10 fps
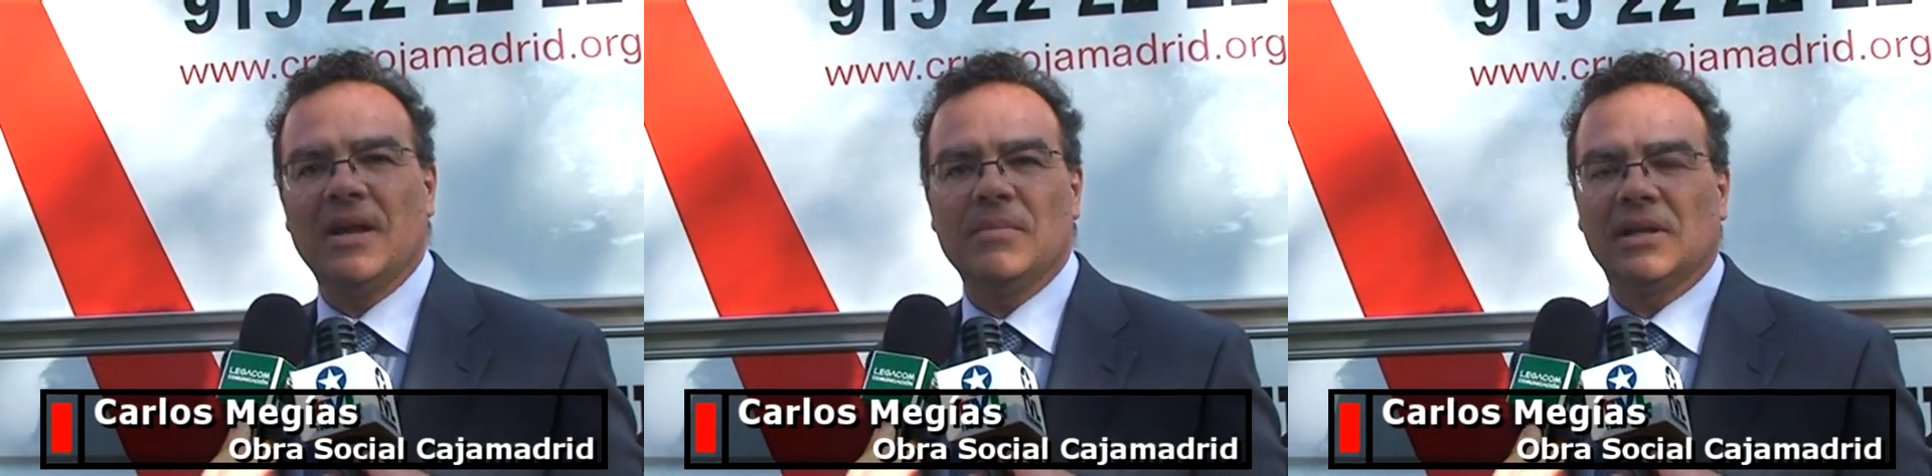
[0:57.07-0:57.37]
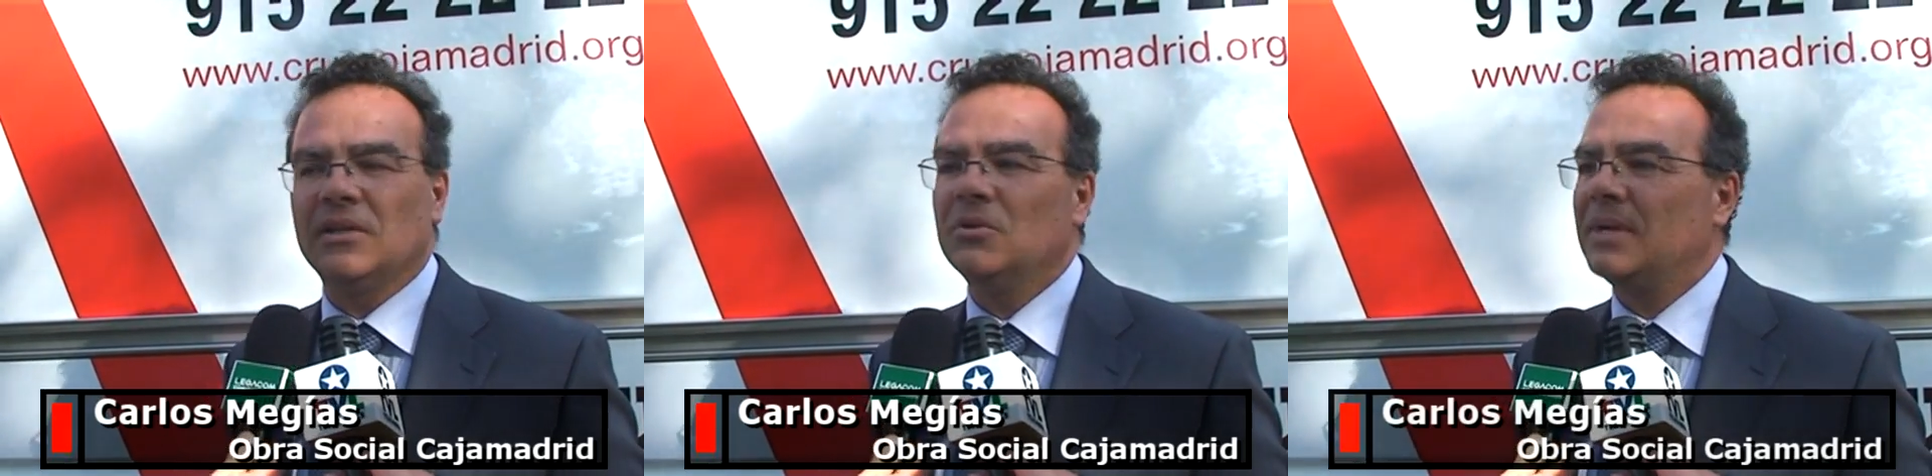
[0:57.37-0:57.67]
ha
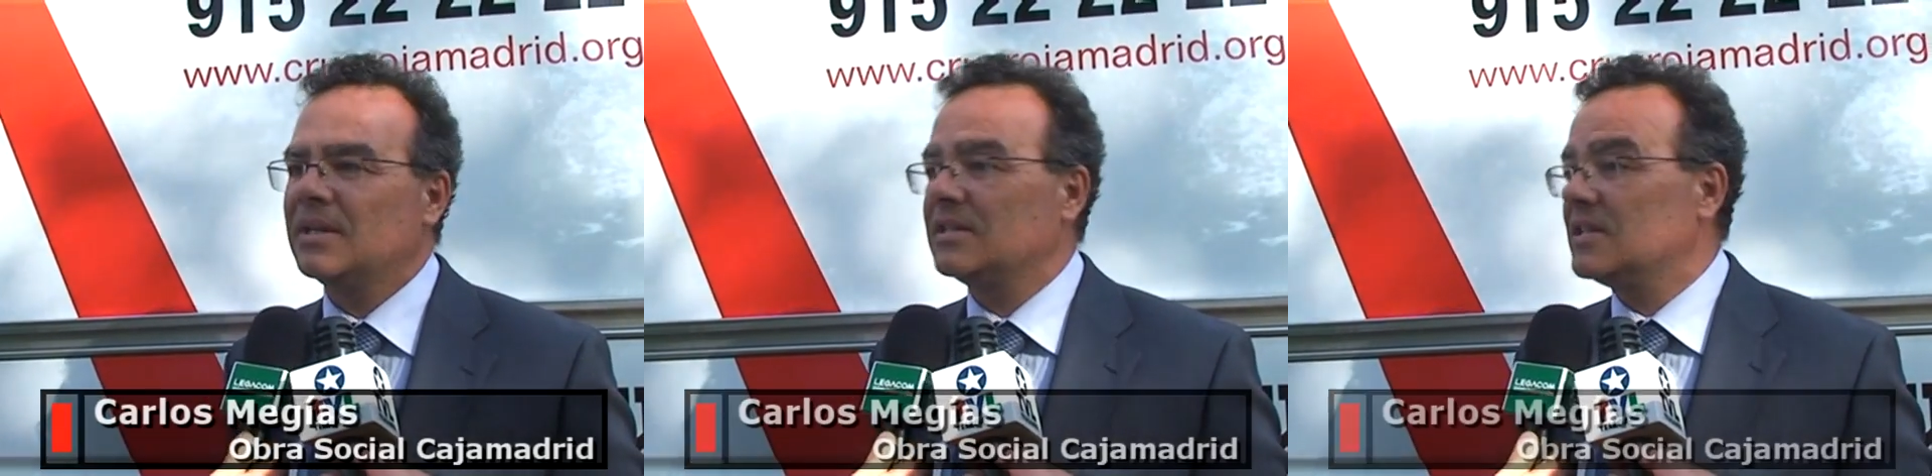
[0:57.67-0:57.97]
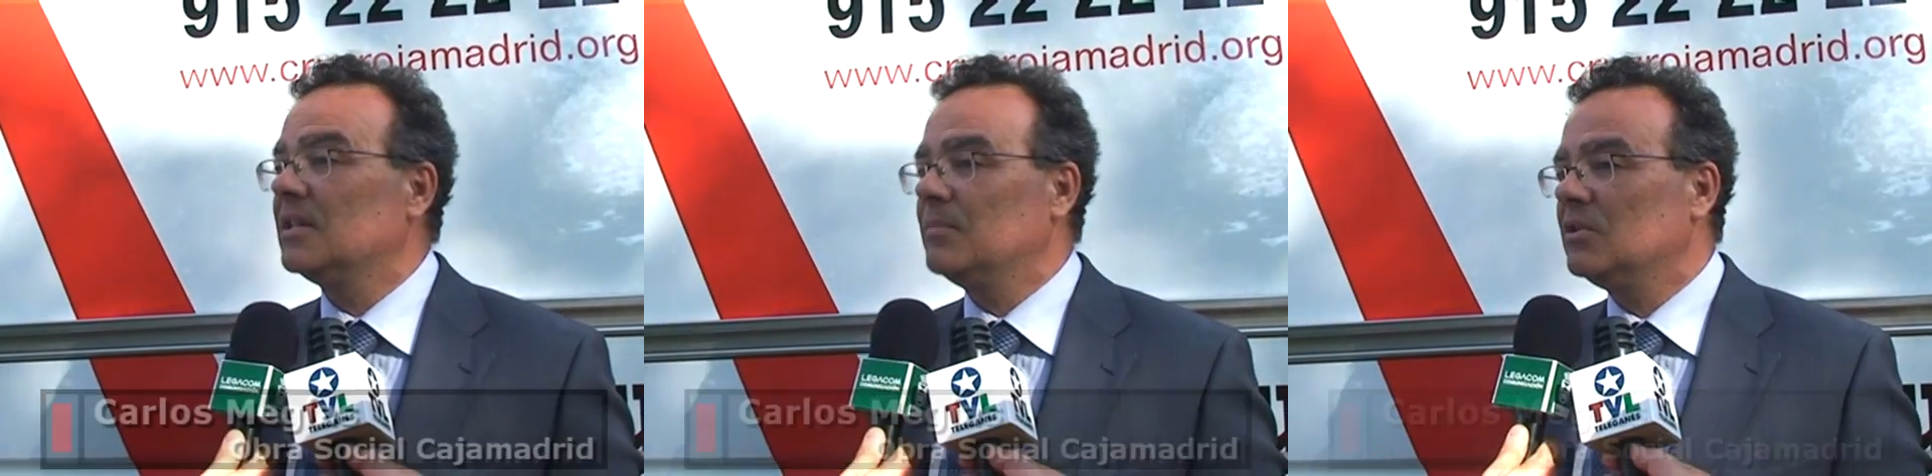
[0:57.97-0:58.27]
invertido más de
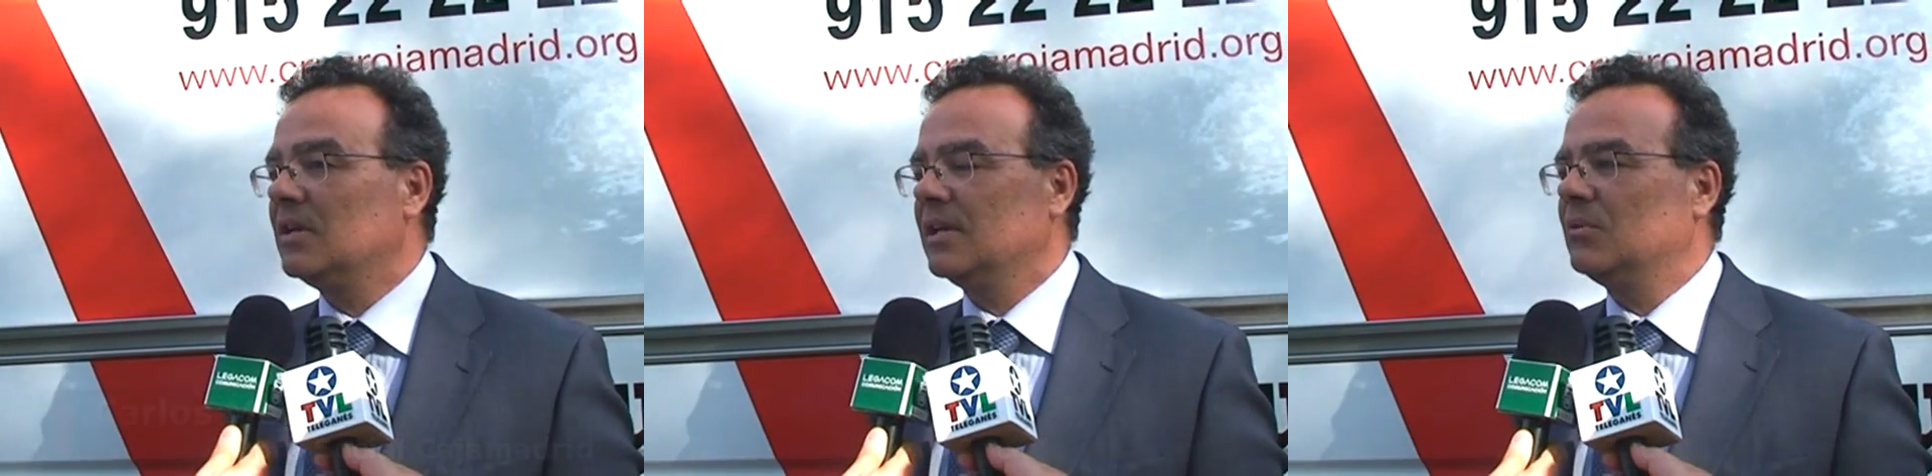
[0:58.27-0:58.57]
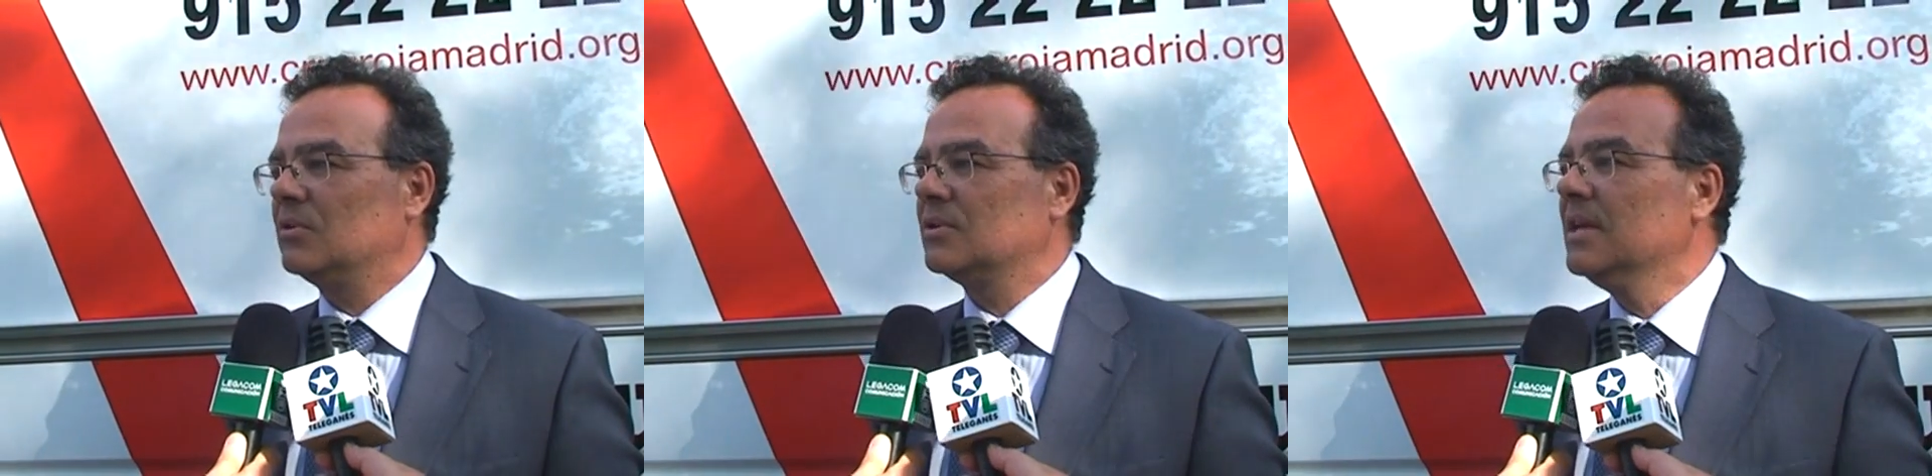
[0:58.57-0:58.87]
7 millones de
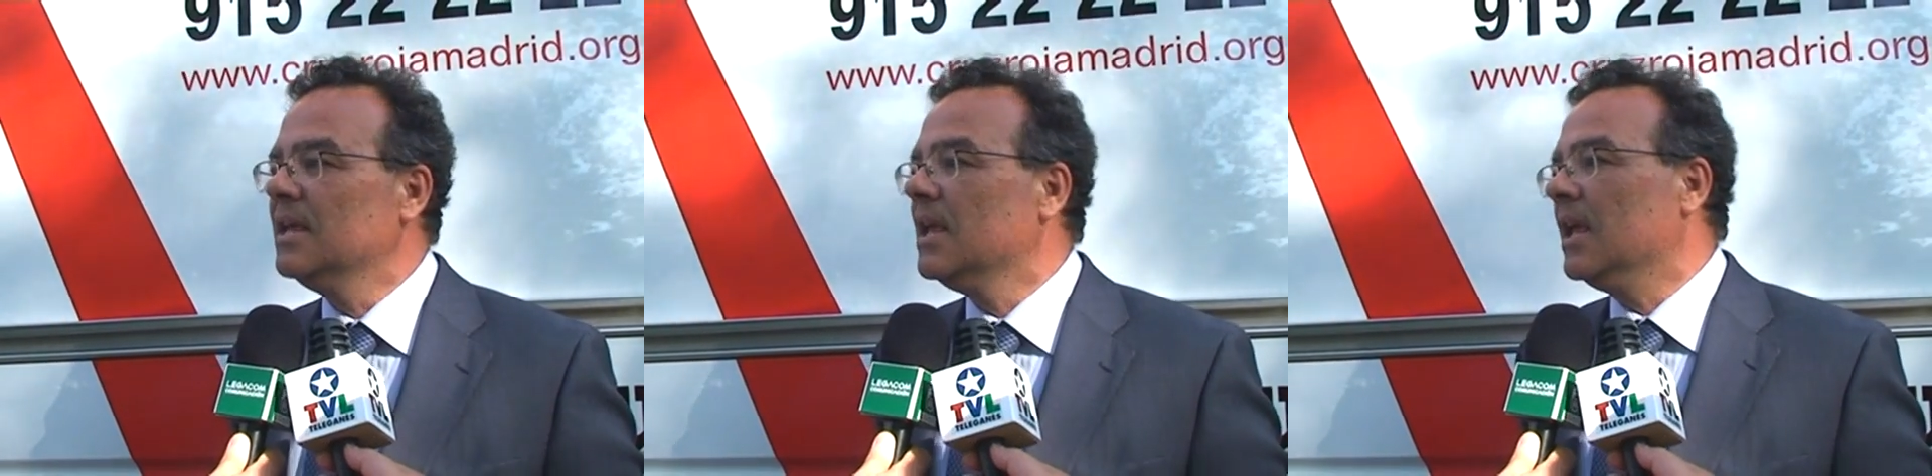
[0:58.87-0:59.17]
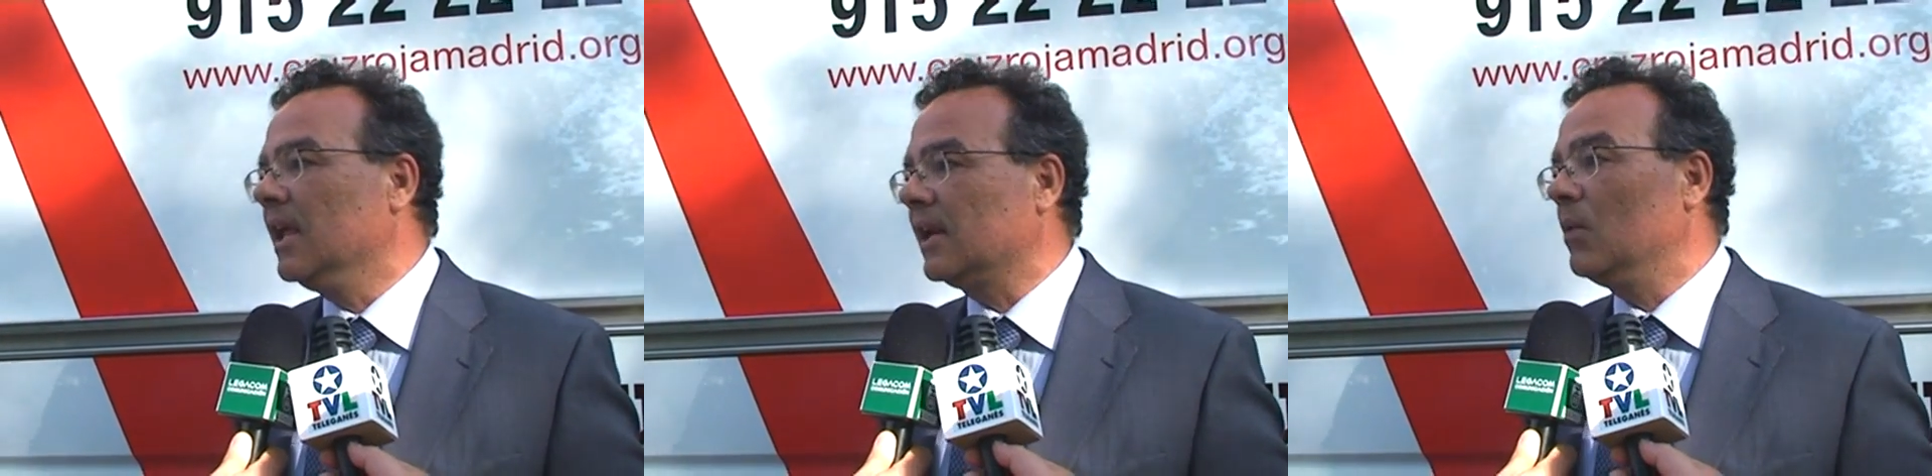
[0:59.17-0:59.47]
euros
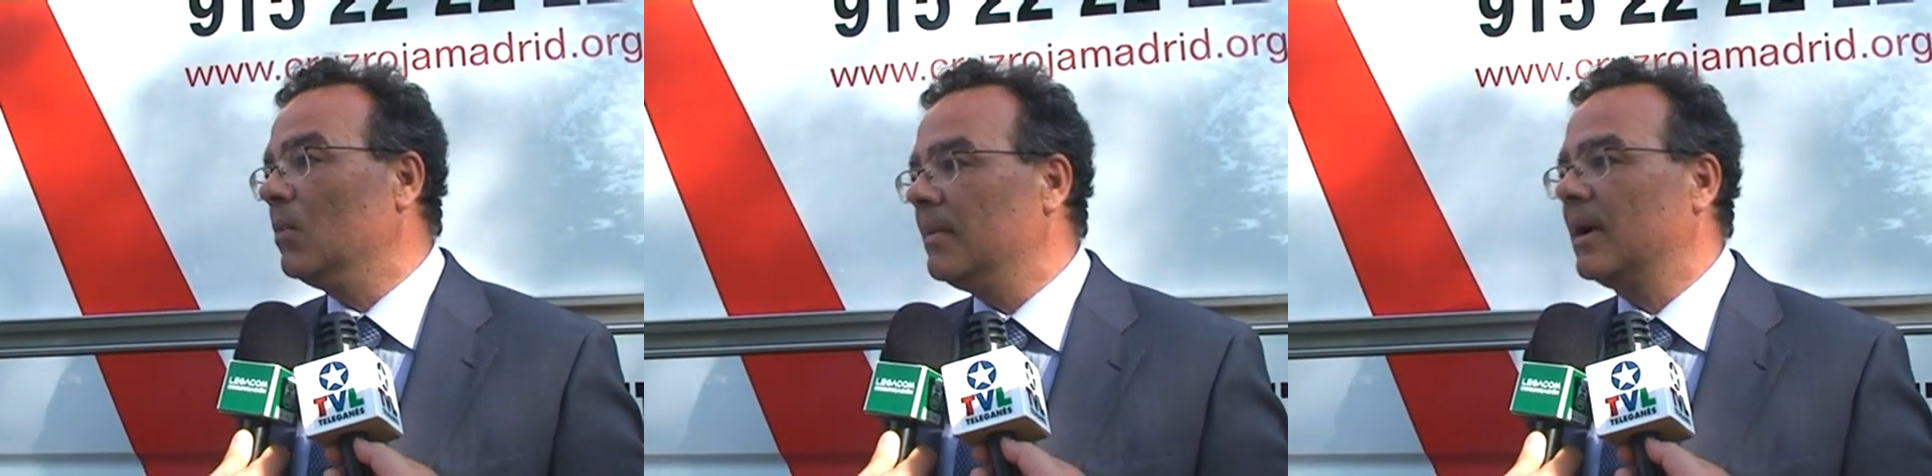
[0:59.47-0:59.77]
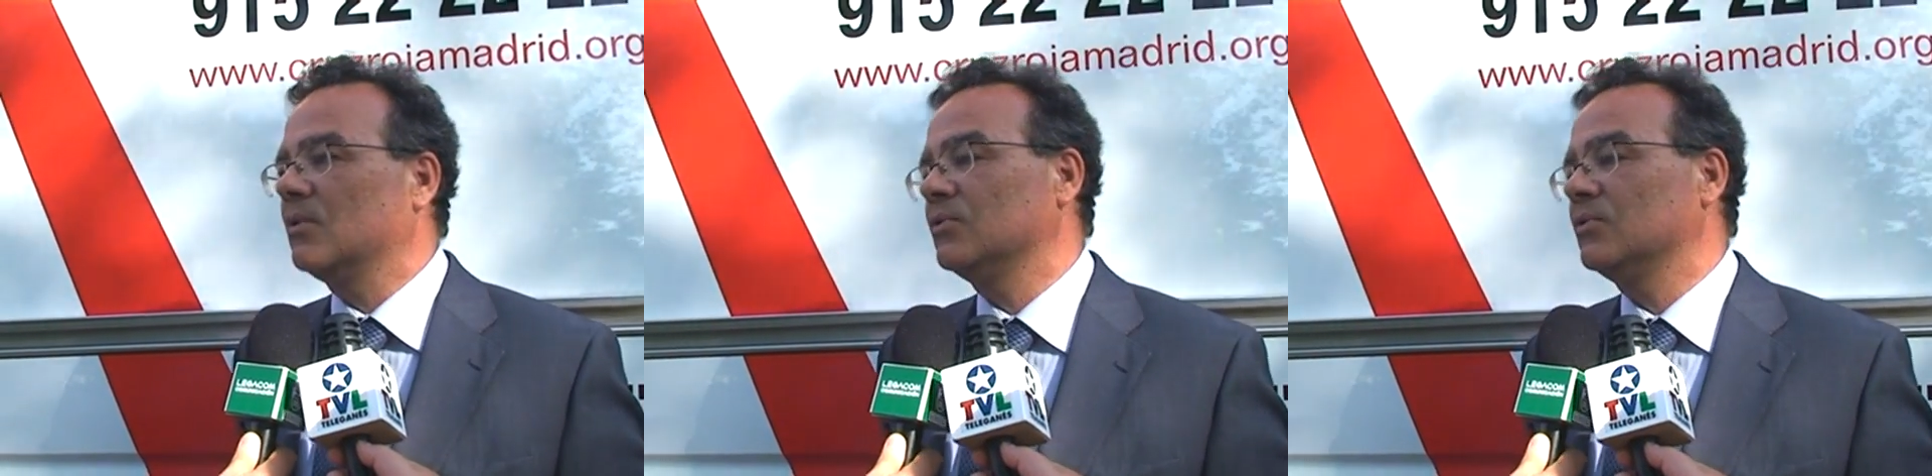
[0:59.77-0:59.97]
y renueva